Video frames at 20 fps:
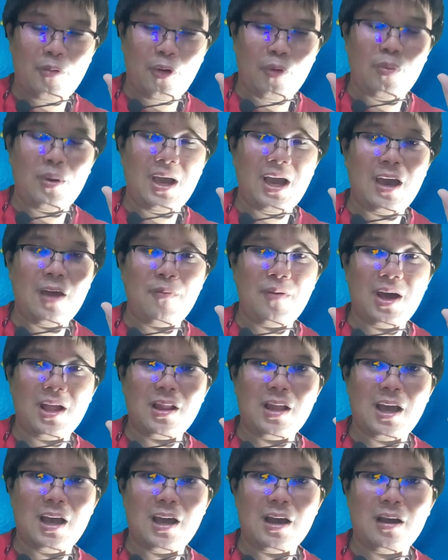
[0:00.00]
ผมคาดว่า
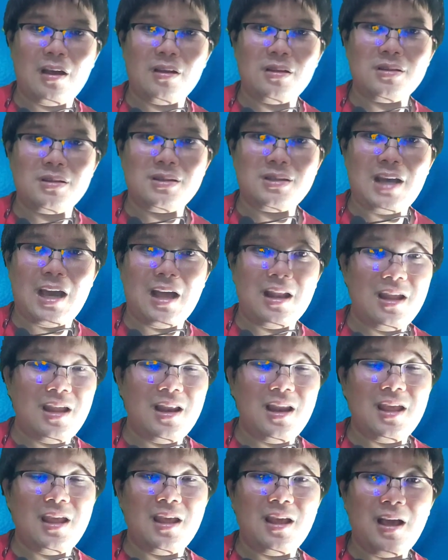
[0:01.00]
ทางชา
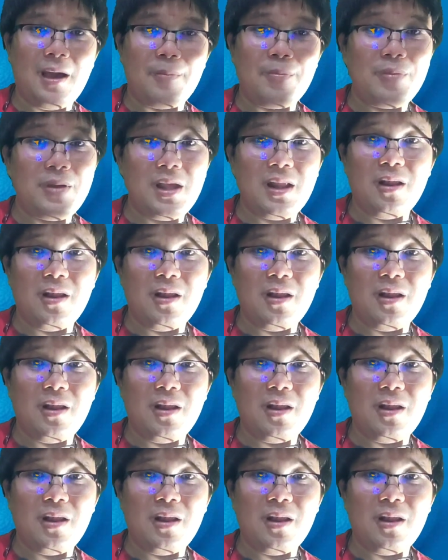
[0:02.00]
ลีลีกับ